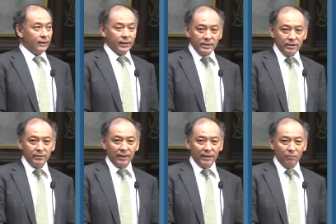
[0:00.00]
哲学
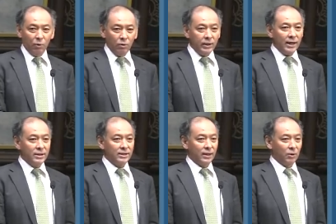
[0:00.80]
の中でも論理
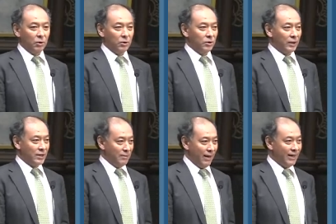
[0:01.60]
学者という人
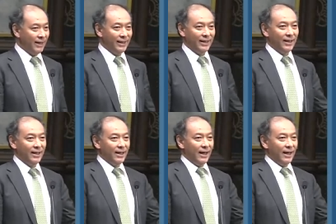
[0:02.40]
たちはかなり、